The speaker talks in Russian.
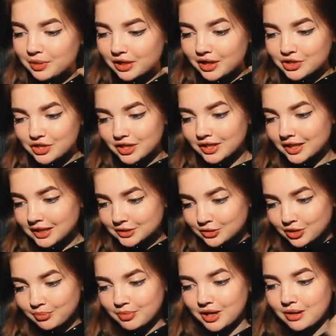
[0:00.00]
приложение,
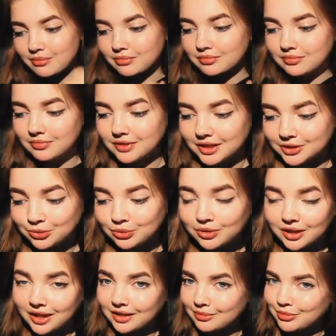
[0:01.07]
которое прям, оно
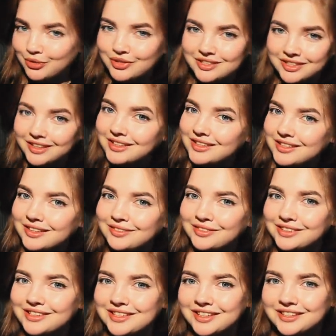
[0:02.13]
украло мое сердце и,
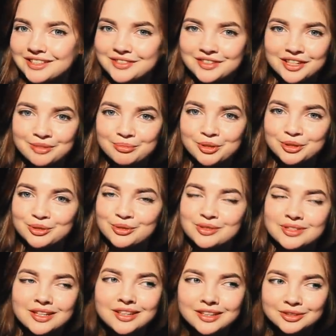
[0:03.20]
наверное, сердце всех моих
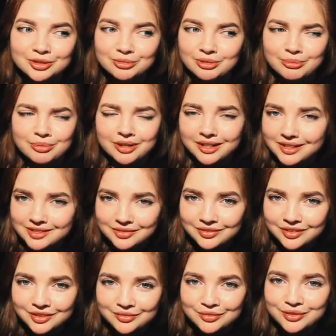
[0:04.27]
друзей, которым я
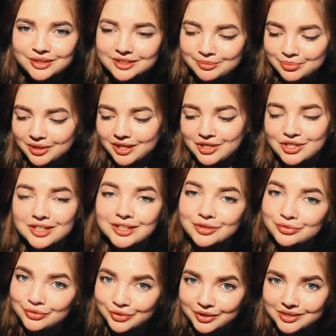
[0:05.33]
показывала его, это
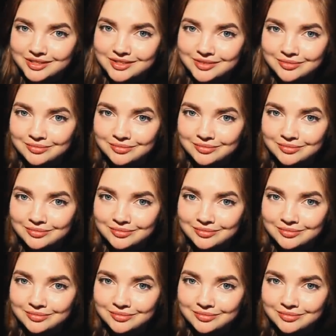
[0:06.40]
приложение Forest.